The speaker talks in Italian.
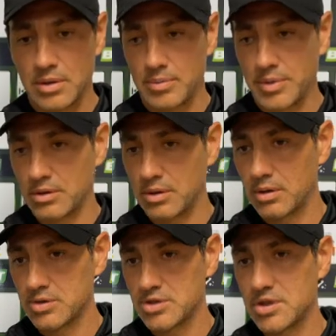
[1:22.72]
però
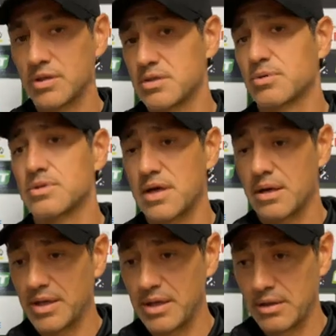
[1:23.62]
c'è gente
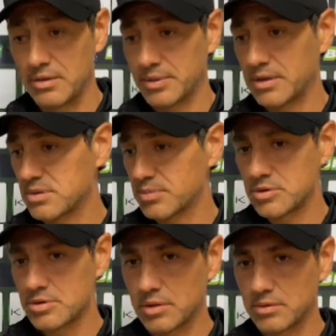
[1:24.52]
responsabile, io parlo sempre di
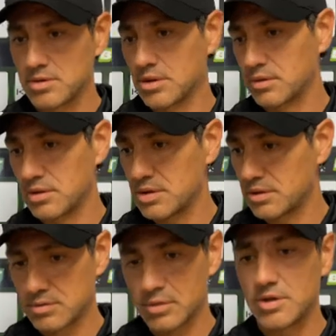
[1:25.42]
giocatori, i giocatori
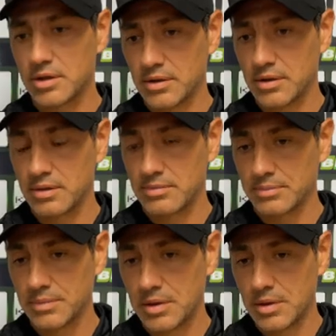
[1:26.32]
sono gente
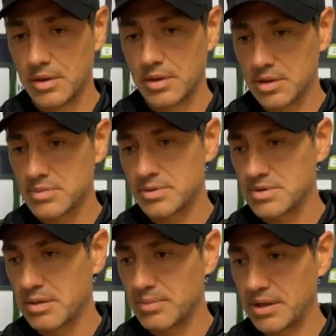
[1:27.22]

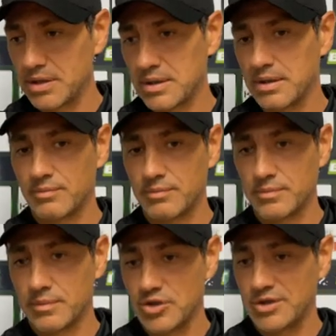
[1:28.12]
responsabile che
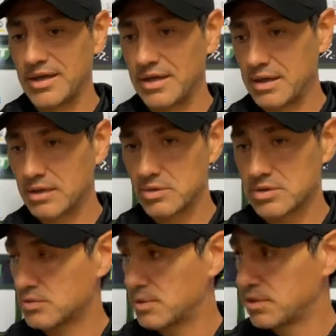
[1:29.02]
ci tiene a questa
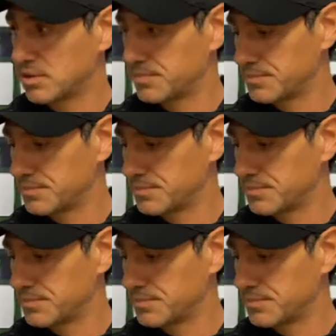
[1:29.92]
squadra.